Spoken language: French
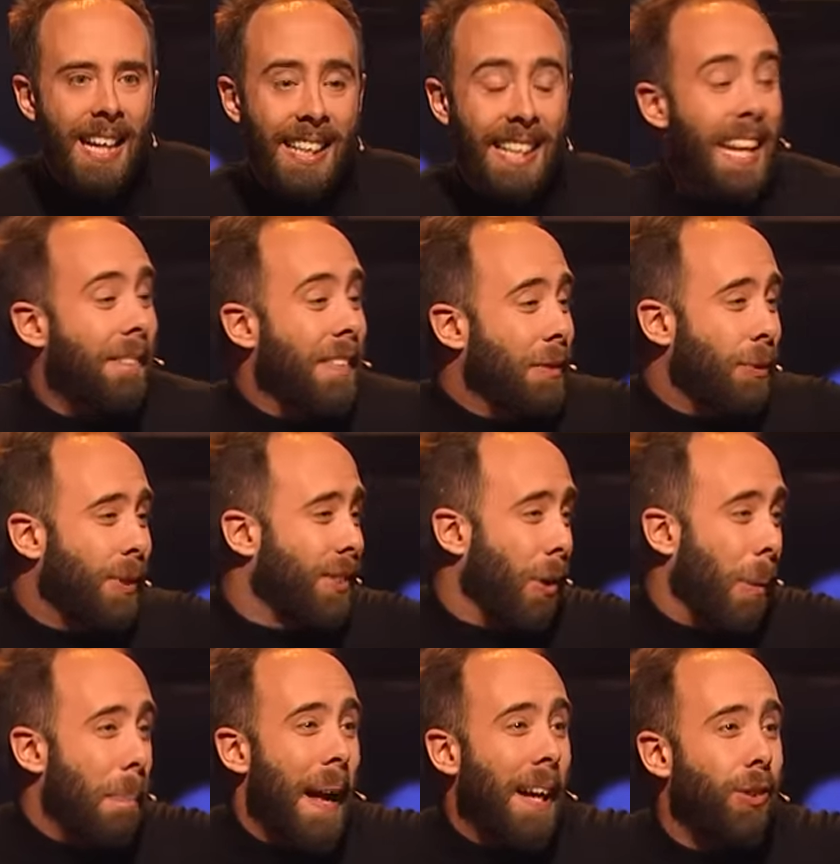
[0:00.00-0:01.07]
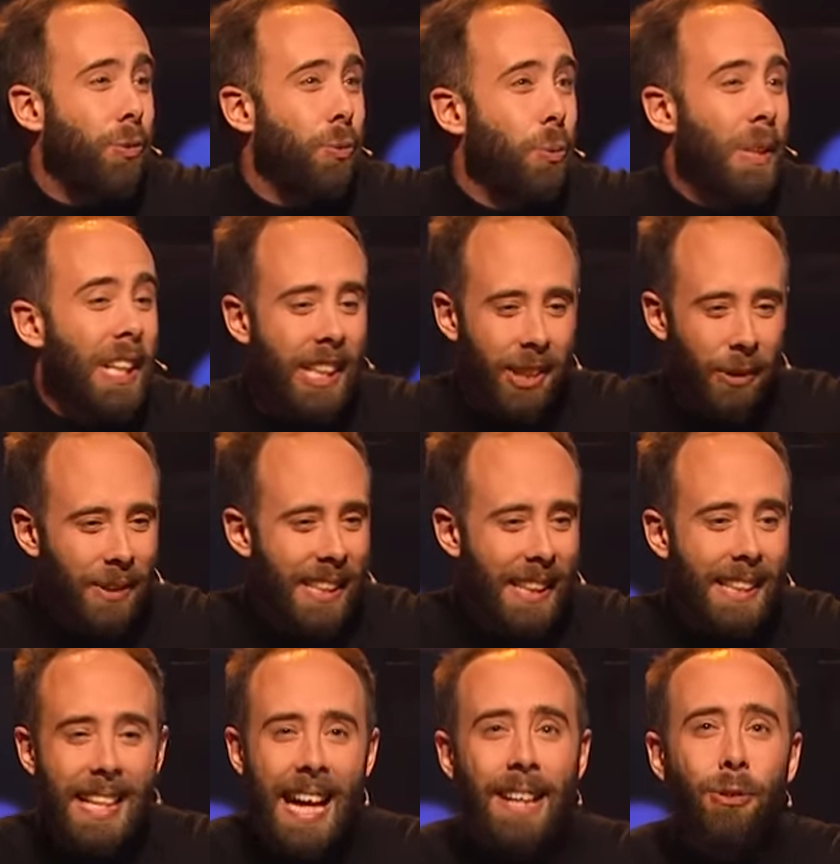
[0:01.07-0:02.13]
Il y avait du sang partout, les gens
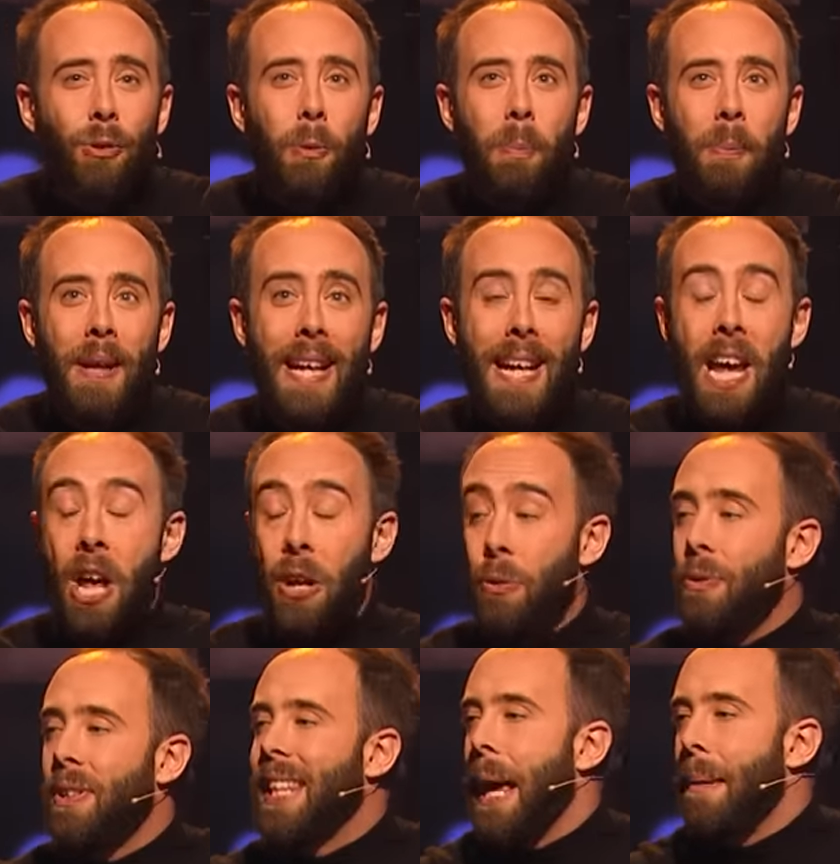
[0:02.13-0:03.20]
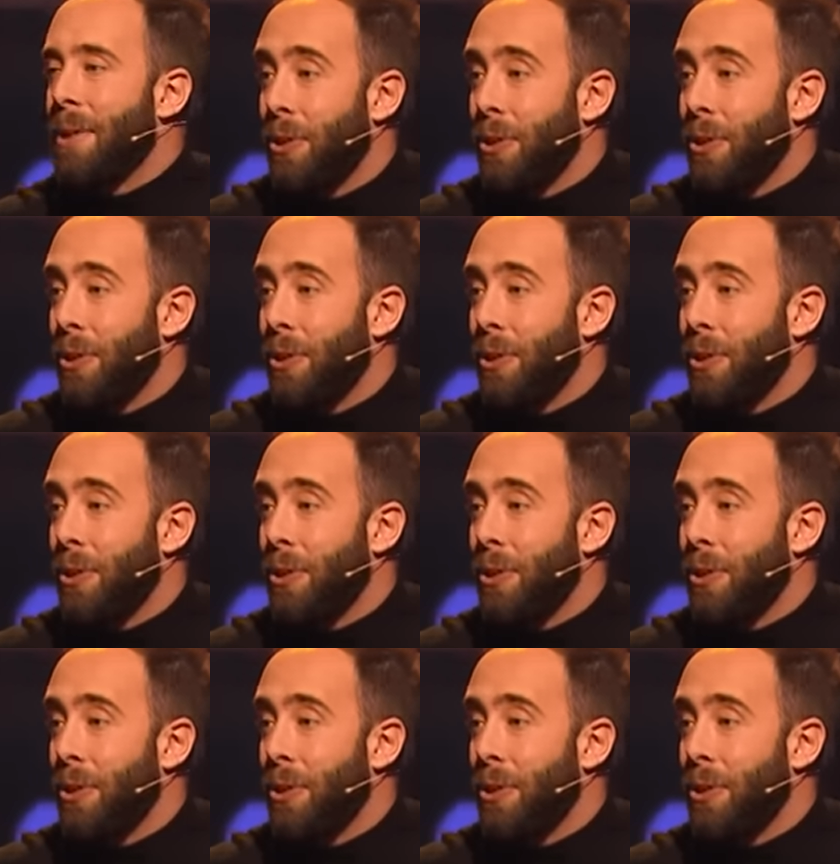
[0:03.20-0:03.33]
s'étaient attroupés, une dame